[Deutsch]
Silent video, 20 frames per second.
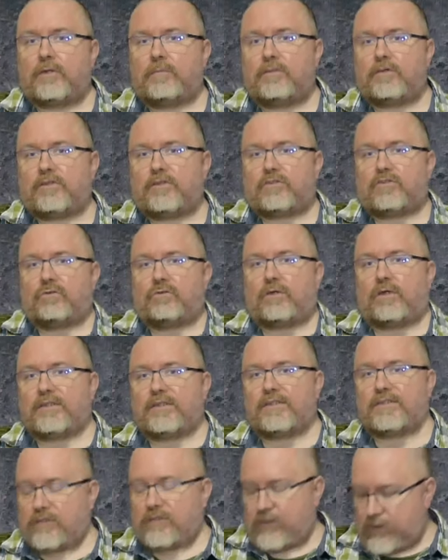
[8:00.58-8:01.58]
dem ich jetzt schon die
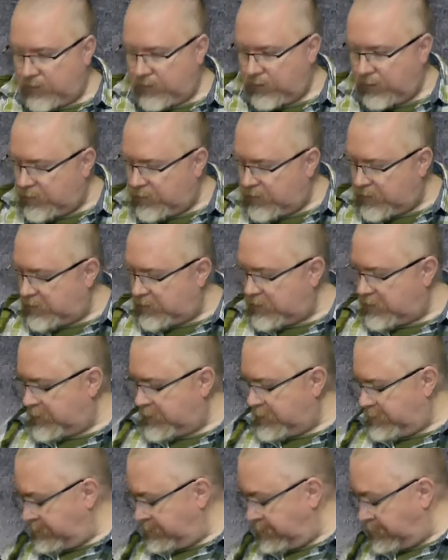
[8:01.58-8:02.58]
ganze Zeit gearbeitet
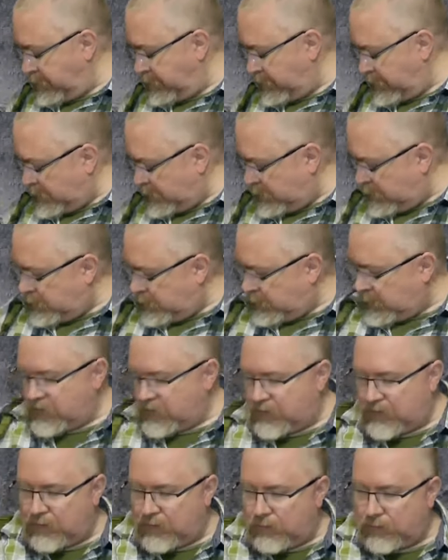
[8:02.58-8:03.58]
habe.
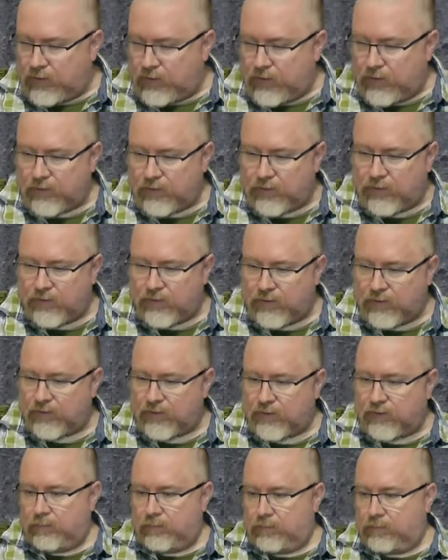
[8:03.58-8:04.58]
Das ist auch der, den
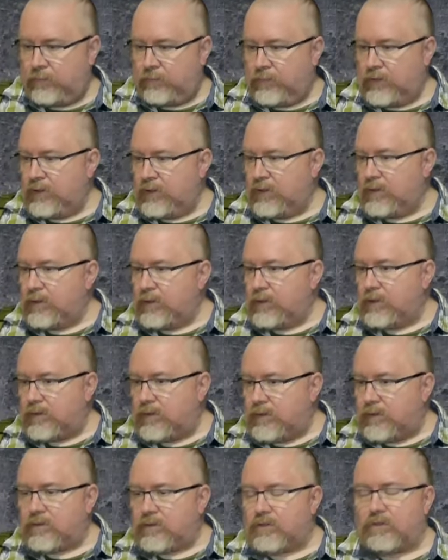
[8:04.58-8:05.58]
ich
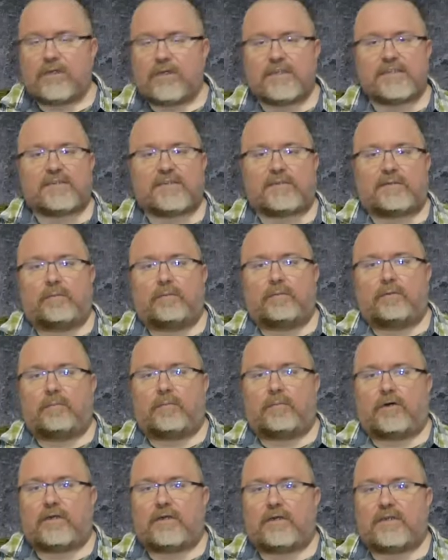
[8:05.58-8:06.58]
zuletzt
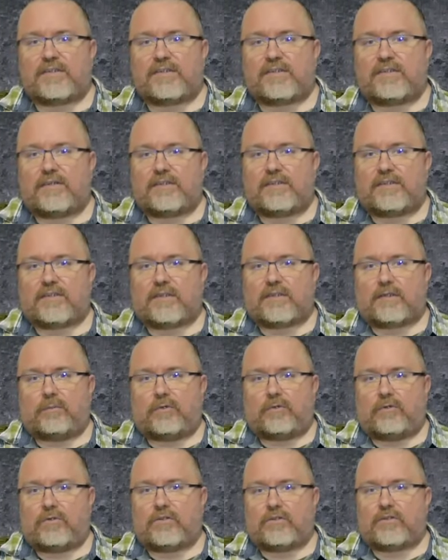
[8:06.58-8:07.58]
bei den letzten Tests
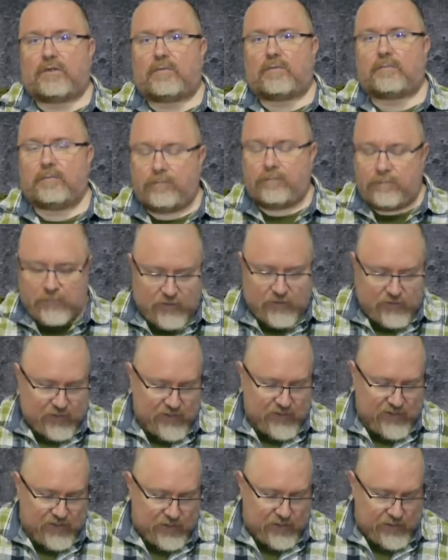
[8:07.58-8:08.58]
benutzt habe. Das
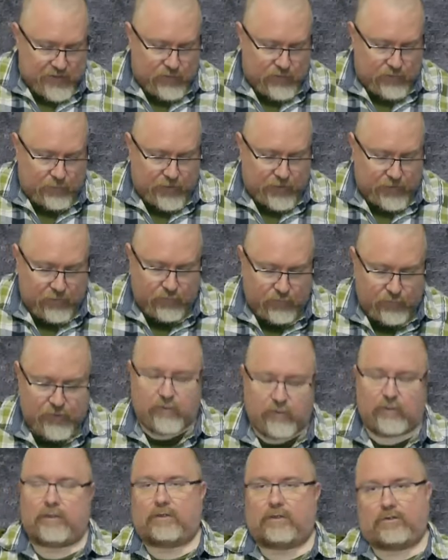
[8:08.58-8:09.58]
heißt, der ist komplett auf
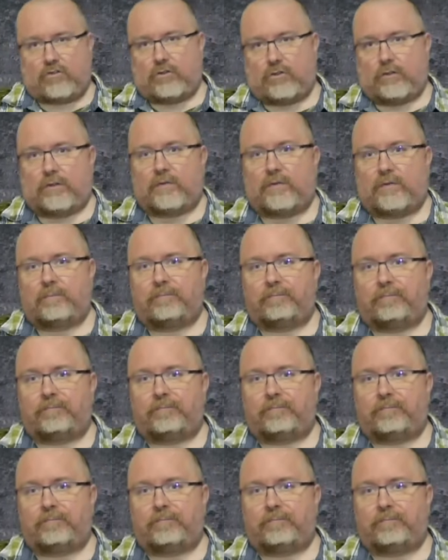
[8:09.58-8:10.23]
mich eingestellt.